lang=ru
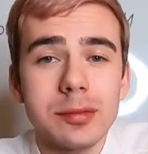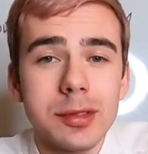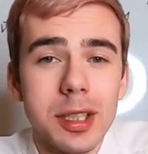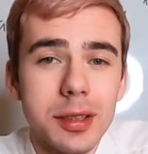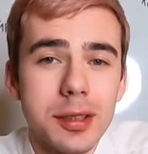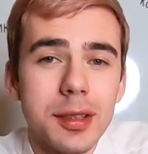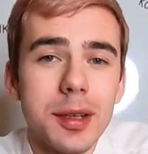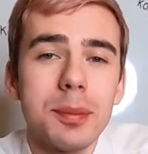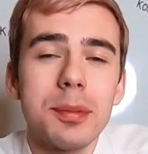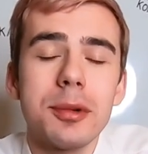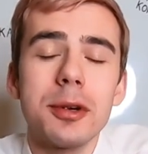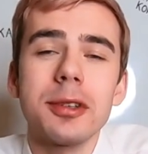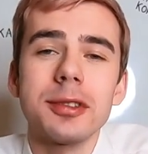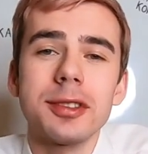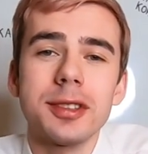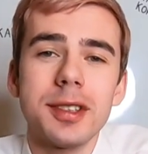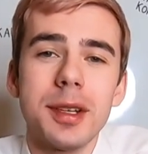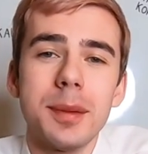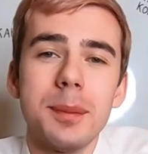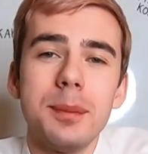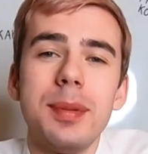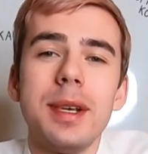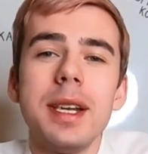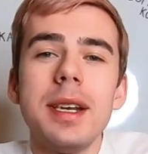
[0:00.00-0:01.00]
Это
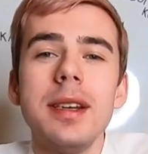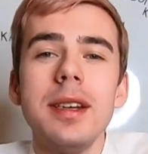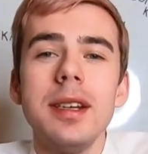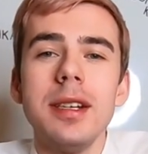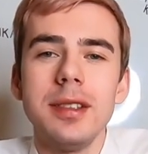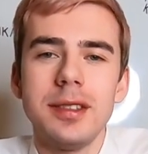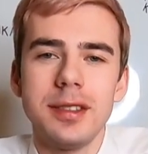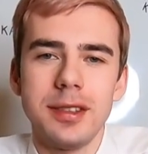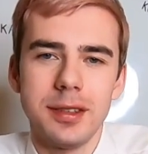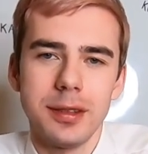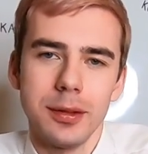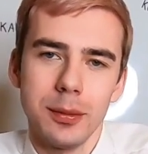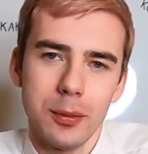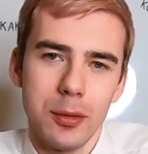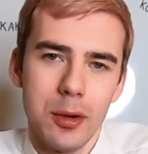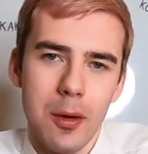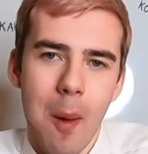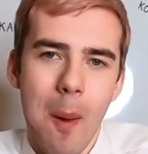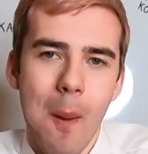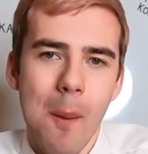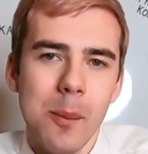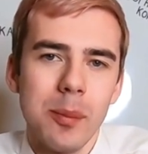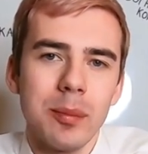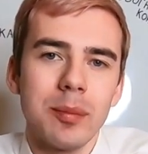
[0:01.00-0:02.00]
просто
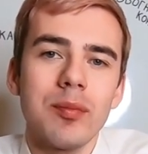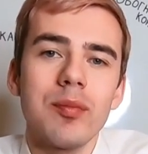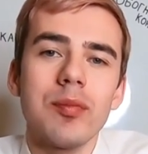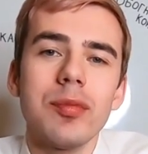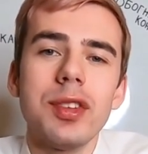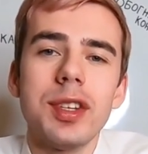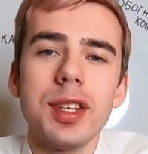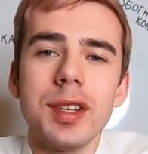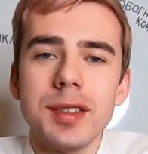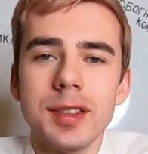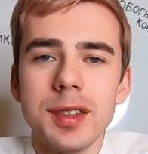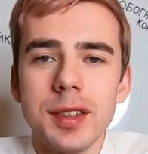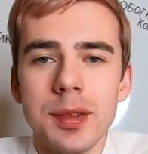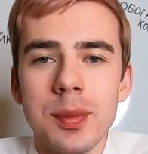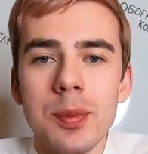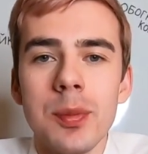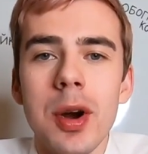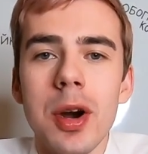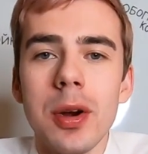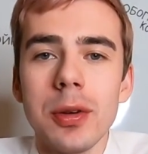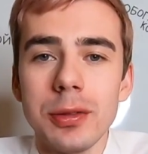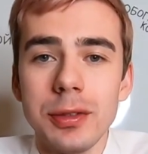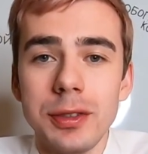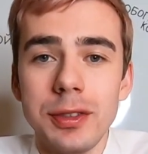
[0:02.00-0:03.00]
белиссимо. 10
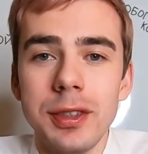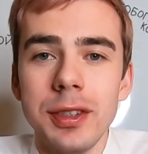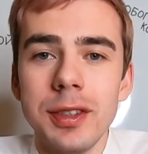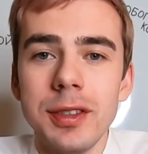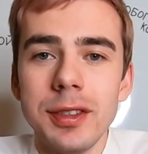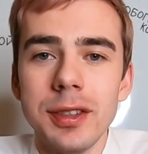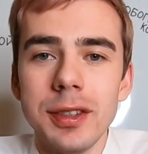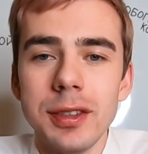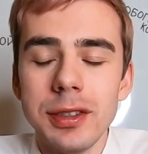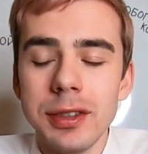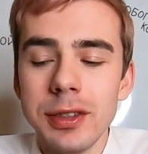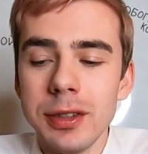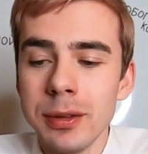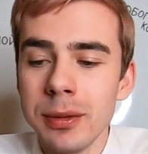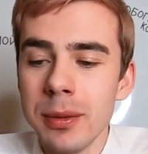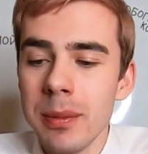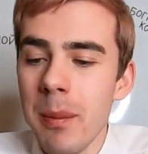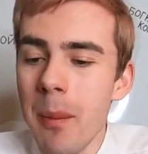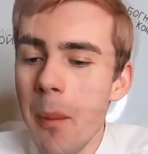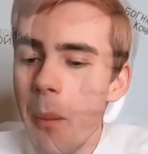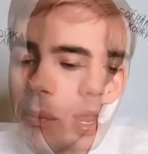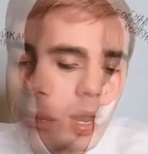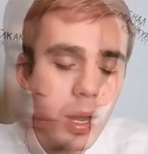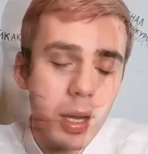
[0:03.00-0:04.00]
мало из 10.
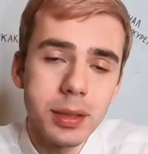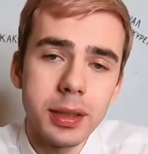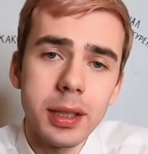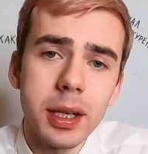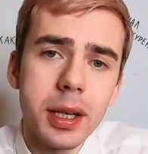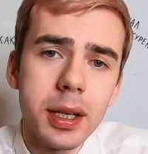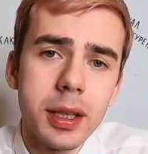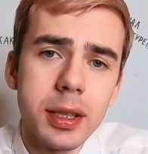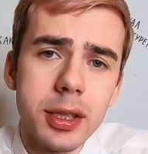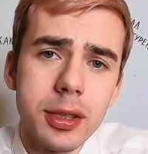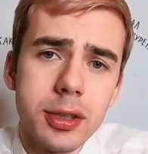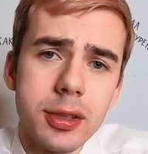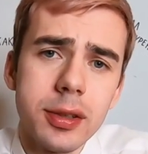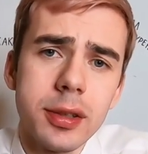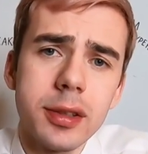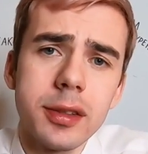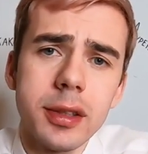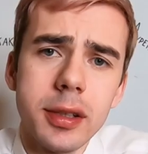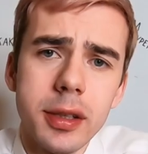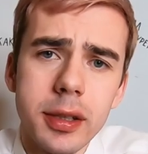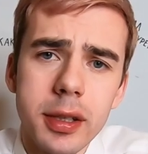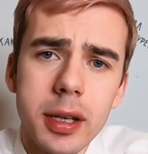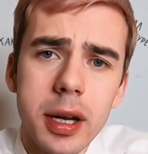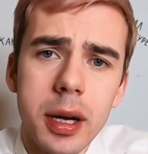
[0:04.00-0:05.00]
Она, конечно,
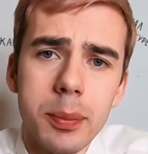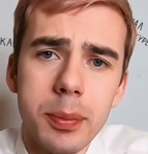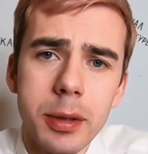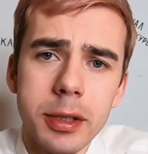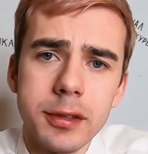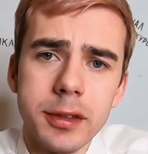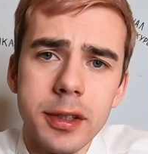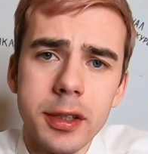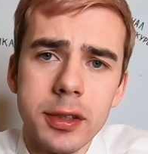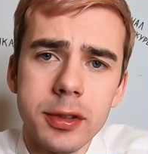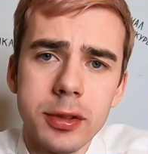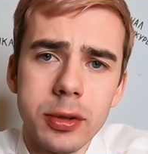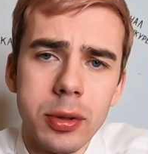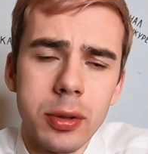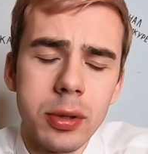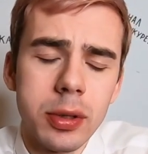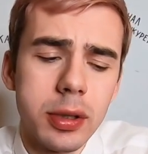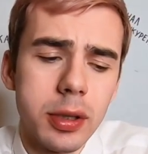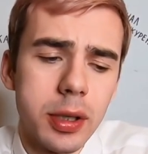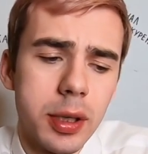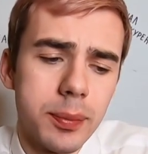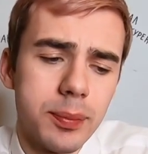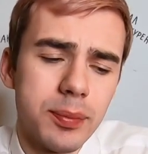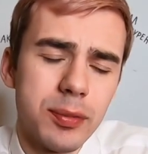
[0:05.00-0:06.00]
слегка
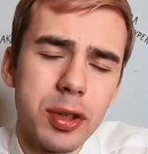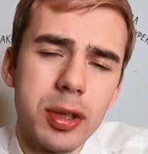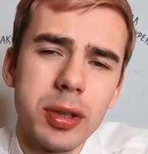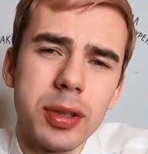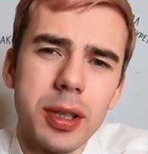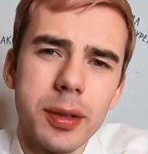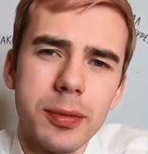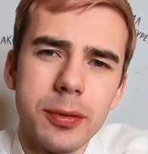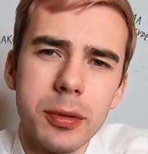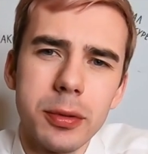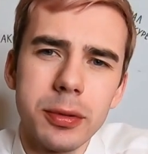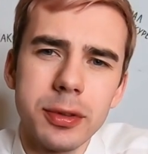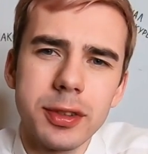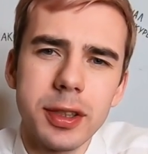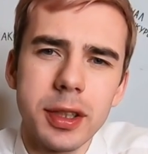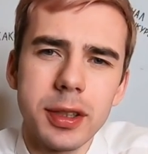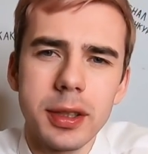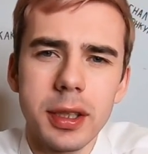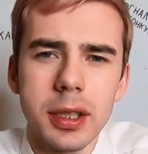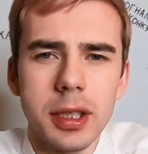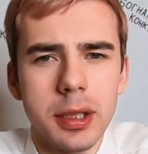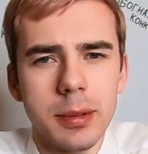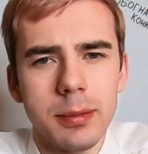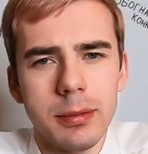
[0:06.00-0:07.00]
подзасохла, но на вкус
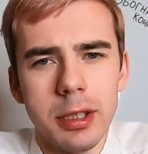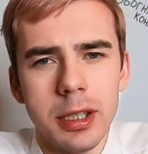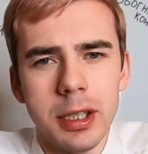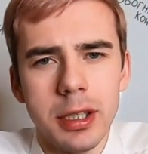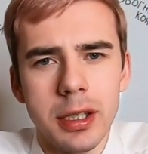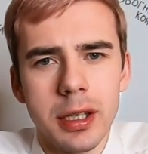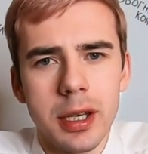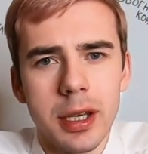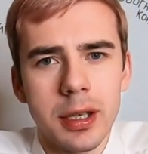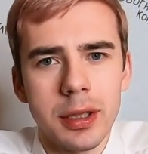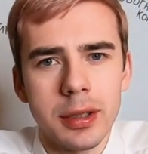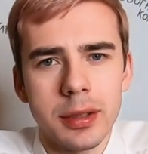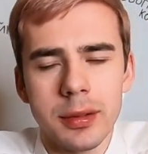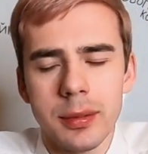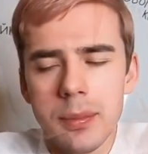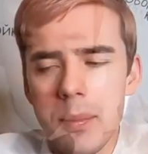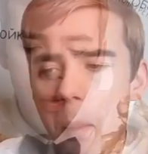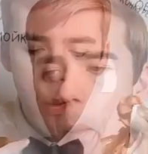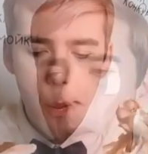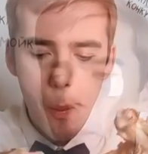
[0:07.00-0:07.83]
это не влияет.